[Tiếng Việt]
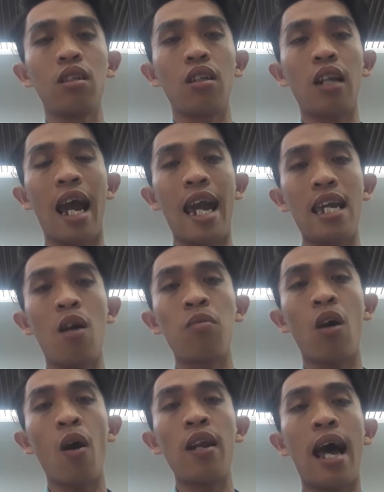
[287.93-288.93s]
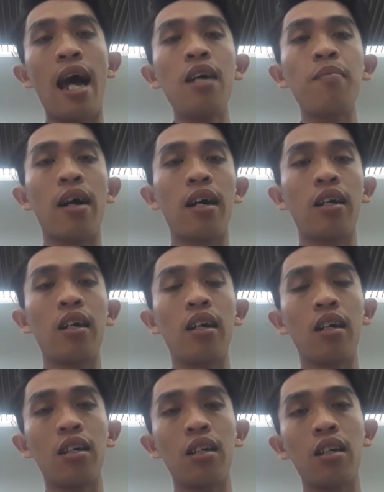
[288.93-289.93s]
Thầy ông nội đã mà
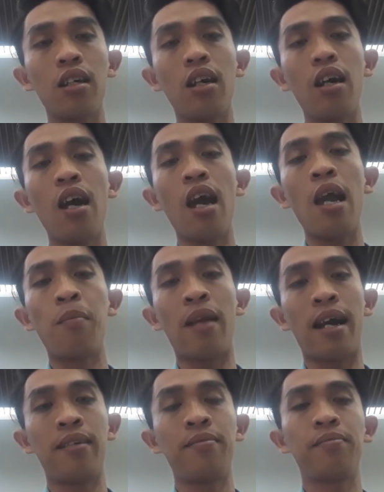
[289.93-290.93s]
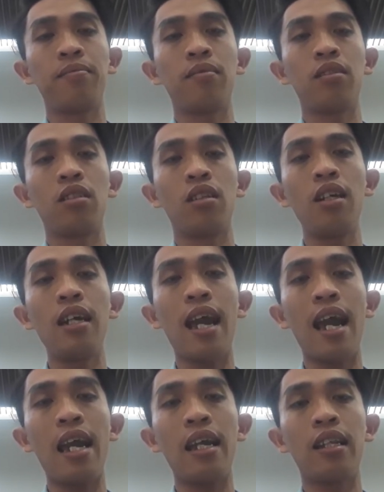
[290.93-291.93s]
im lặng. Thứ
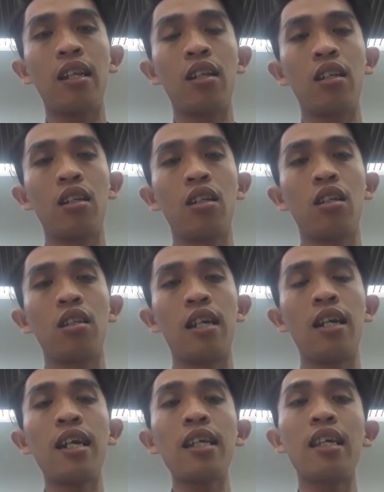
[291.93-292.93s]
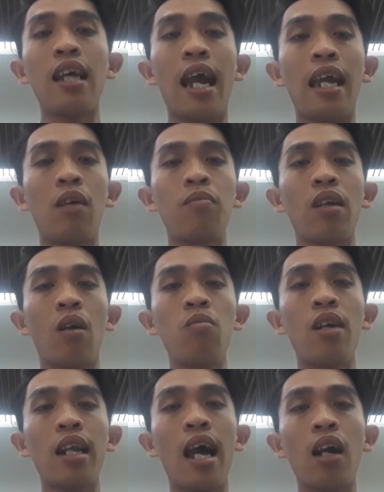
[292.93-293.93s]
hai, những các chị thầy ông chổng
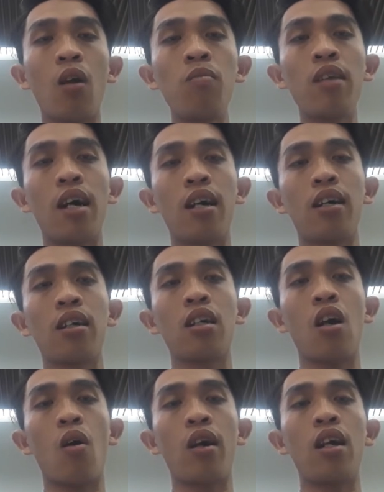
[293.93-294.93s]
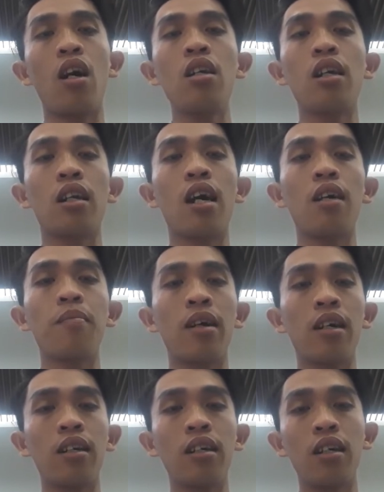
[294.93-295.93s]
người ta cũng là ngồi đó, người ta
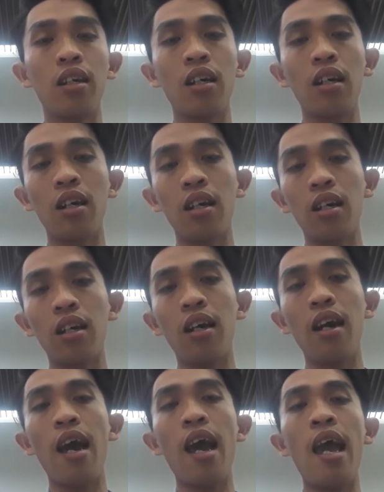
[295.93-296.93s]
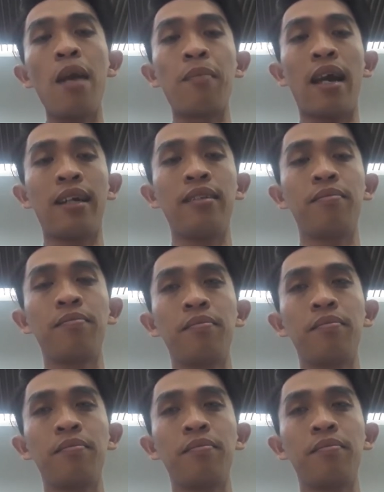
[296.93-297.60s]
mà im lặng.